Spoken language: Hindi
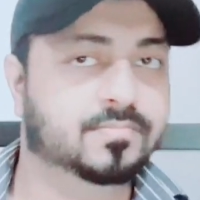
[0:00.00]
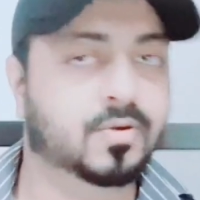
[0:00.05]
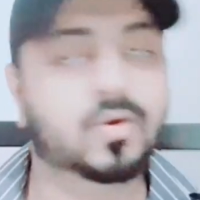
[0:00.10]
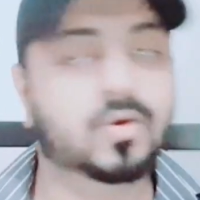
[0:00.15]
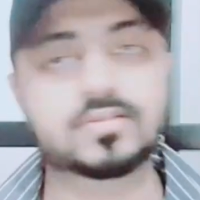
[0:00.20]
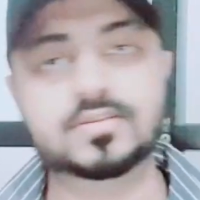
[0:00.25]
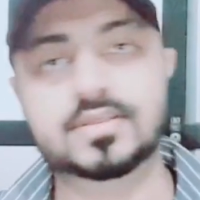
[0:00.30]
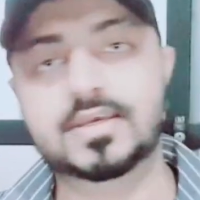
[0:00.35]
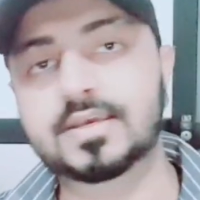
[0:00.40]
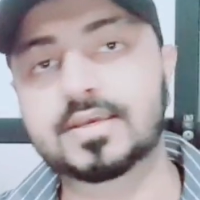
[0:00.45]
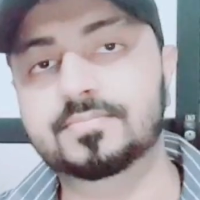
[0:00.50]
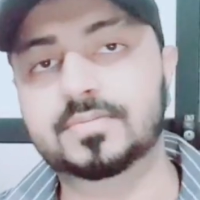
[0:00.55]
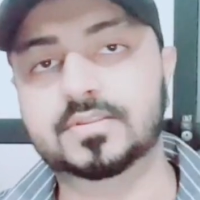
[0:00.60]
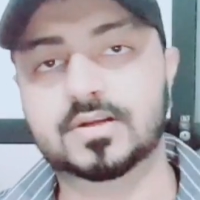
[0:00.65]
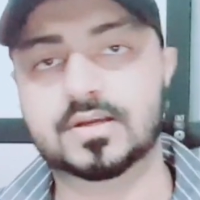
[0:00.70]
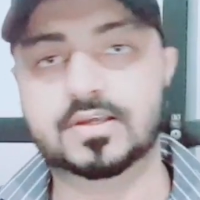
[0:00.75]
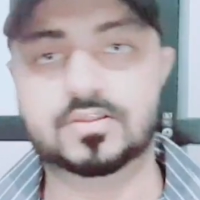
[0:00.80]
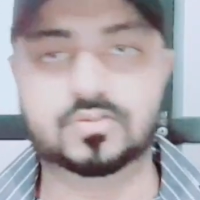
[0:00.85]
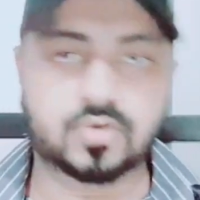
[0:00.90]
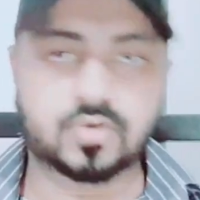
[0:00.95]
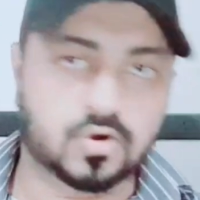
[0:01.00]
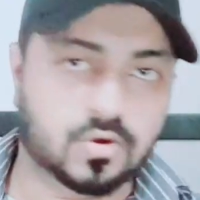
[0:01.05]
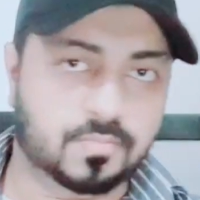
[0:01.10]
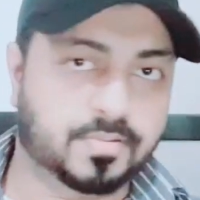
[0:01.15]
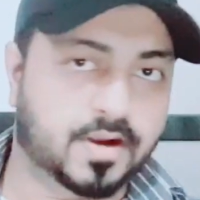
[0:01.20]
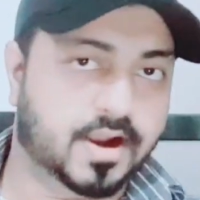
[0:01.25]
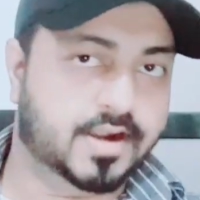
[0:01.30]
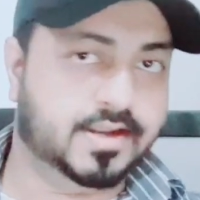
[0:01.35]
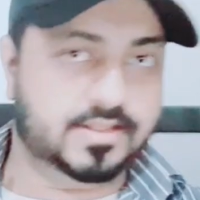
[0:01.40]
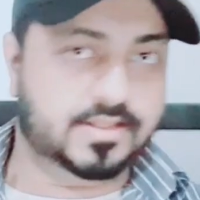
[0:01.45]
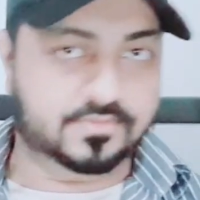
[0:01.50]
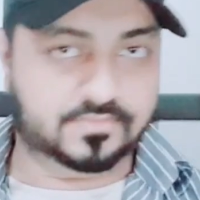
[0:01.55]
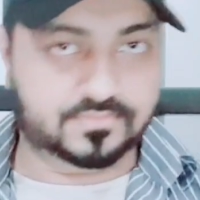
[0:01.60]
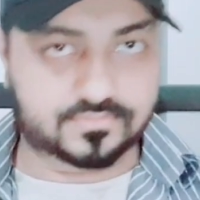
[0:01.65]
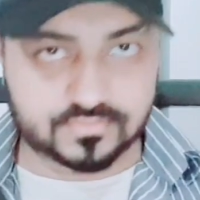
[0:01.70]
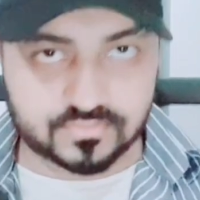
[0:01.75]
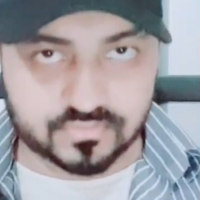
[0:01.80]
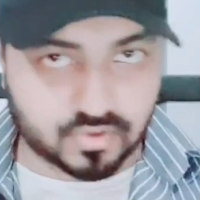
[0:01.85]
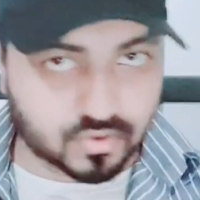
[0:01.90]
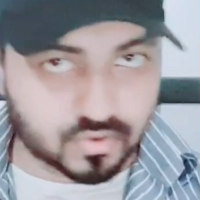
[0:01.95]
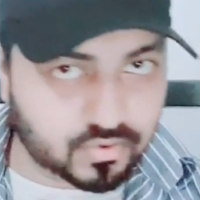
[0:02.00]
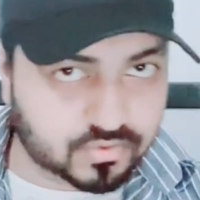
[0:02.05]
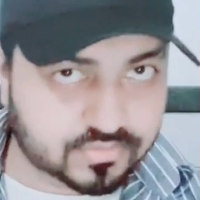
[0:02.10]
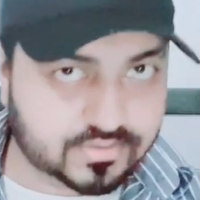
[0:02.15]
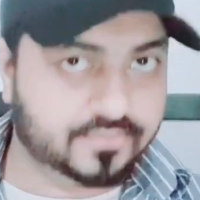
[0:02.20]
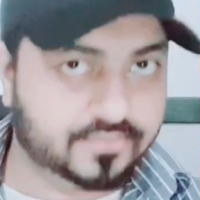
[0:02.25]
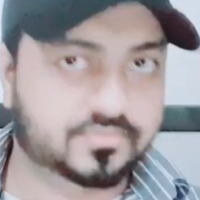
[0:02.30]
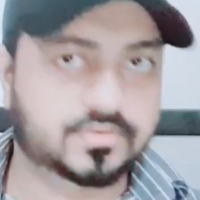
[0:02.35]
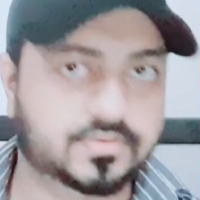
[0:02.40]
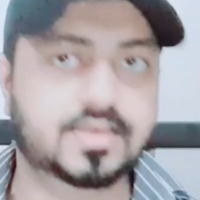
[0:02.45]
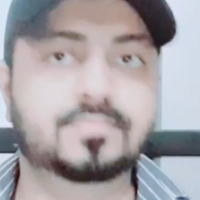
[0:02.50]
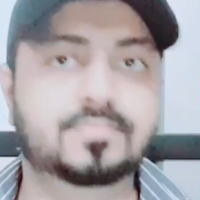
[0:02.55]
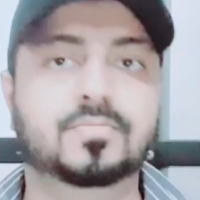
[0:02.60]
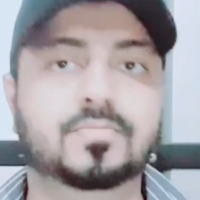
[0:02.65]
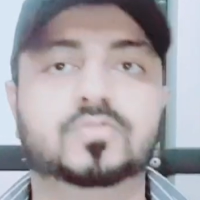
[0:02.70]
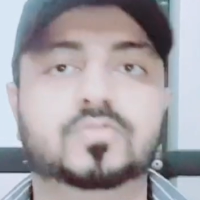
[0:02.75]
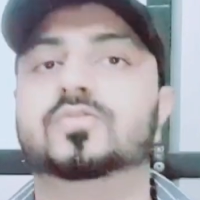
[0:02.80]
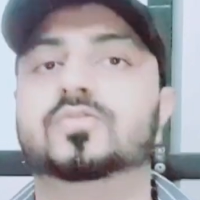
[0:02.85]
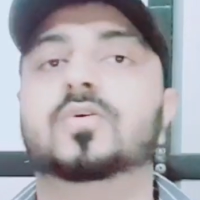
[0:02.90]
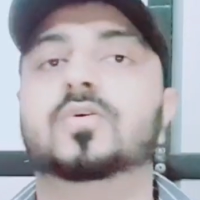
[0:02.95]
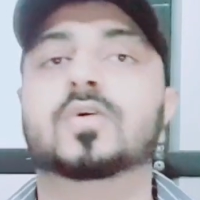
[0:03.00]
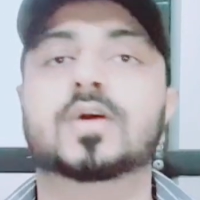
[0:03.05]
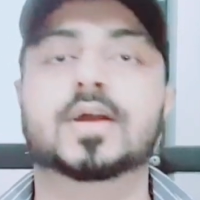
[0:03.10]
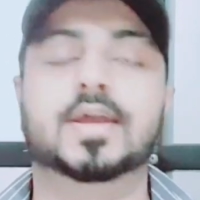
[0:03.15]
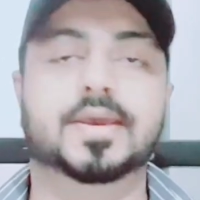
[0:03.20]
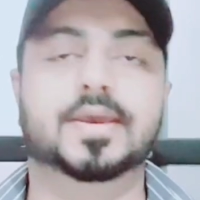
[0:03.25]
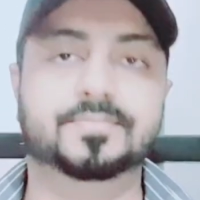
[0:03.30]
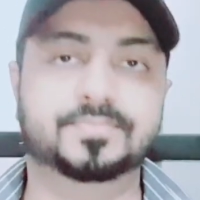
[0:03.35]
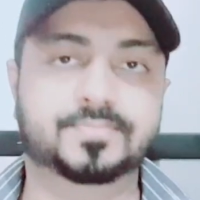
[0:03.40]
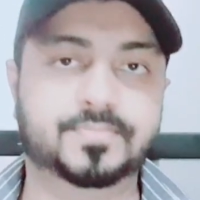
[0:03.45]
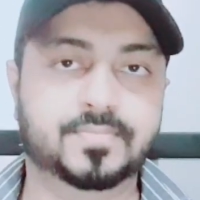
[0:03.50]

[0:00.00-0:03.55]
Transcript: बहुत ही मतलब कि दोनों पार्टीज़ दोनों तरफ से ही बहुत स्ट्रांग है